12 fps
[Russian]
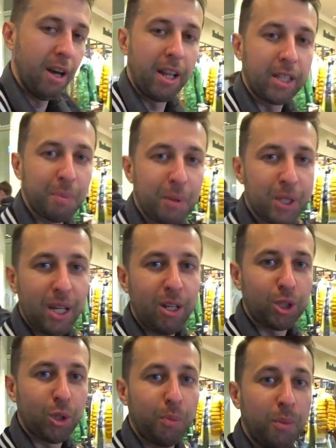Это
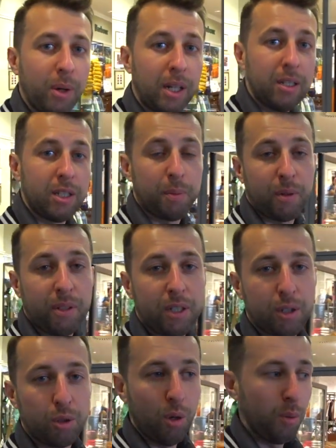специально, чтобы мы могли здесь
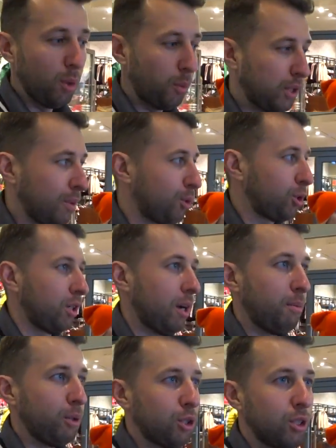проводить съемку, потому что
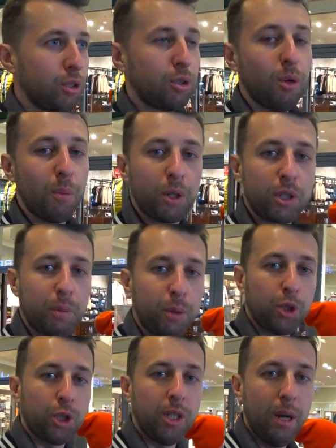обычно здесь съемка
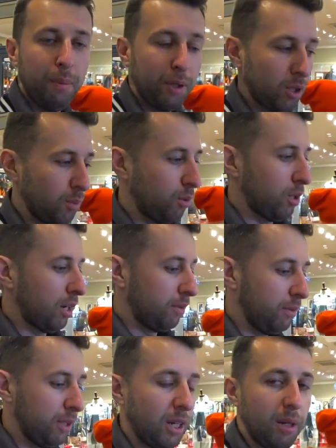запрещена, поэтому, как
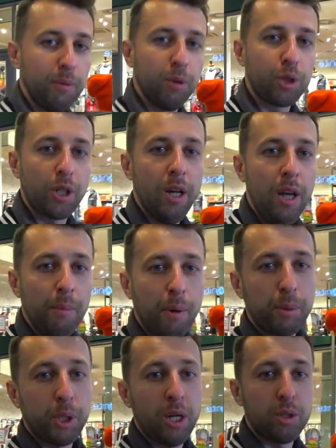вы видели, мы уже
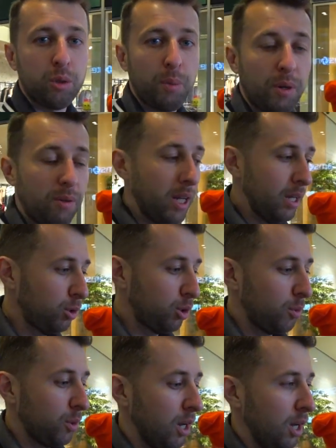пообщались с
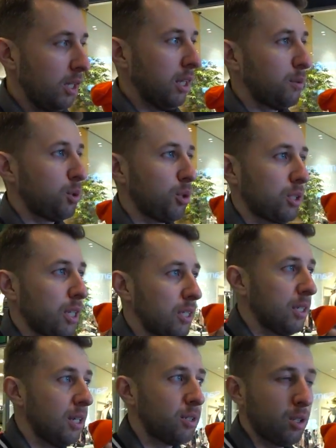управляющими, нам все
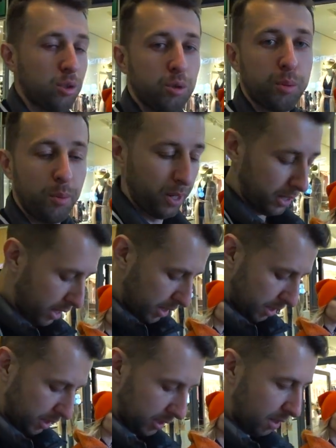рассказали со службы
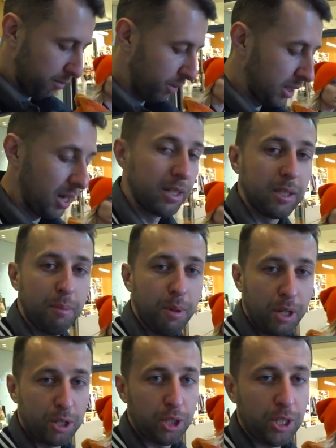маркетинга, нам выдали эти
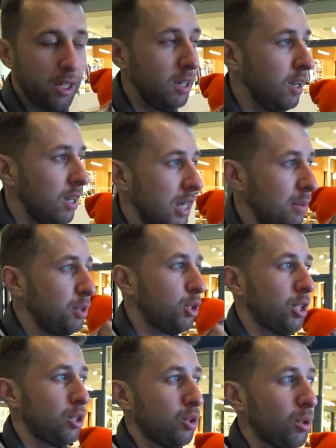бейджики, и мы
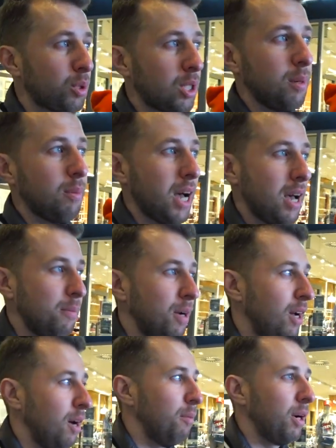сейчас идем снимаем
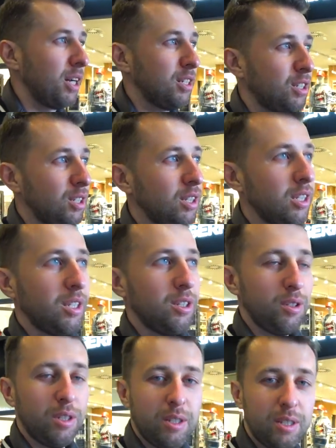магазины
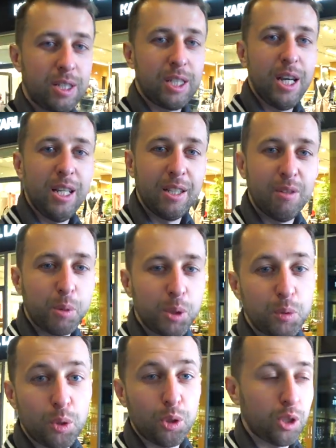и цены, в
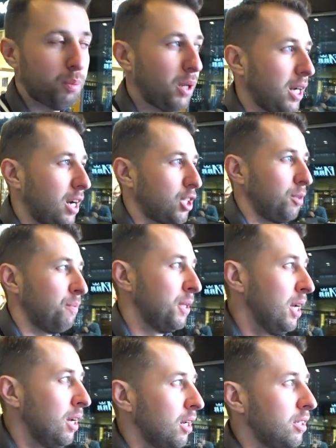общем, все сейчас покажем.
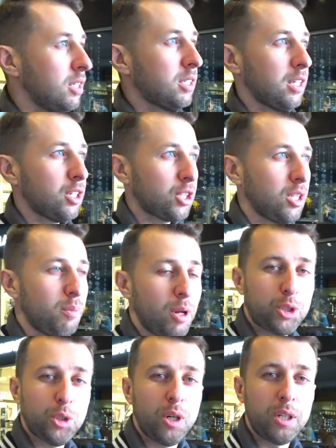Есть, конечно,
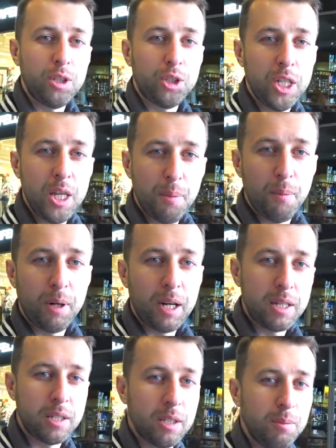небольшое ограничение по
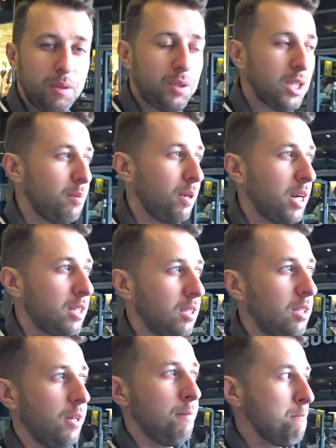магазинам. Не все
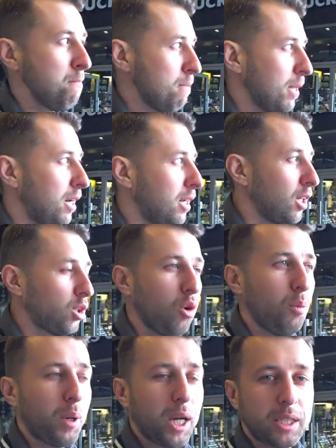магазины а,
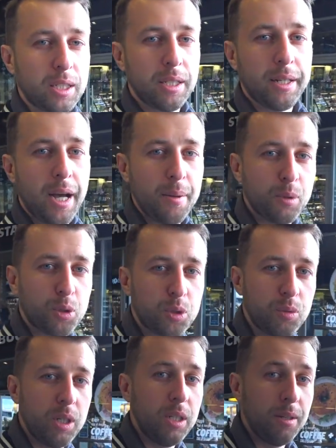готовы показать на камеру
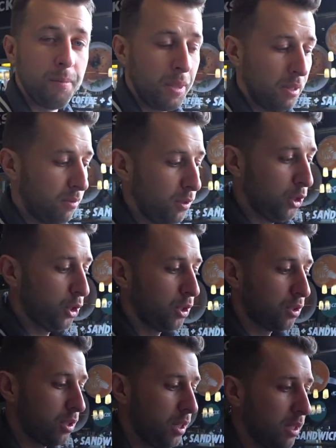свои вещи
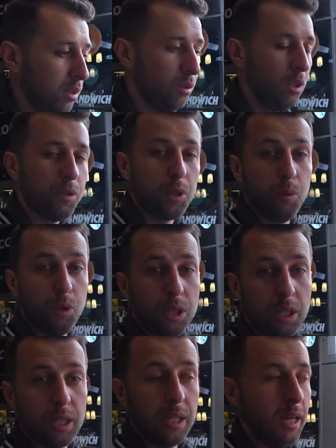и цены, но их всего
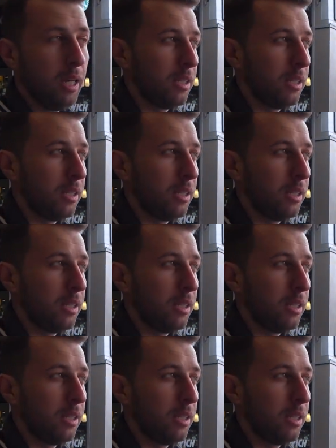три.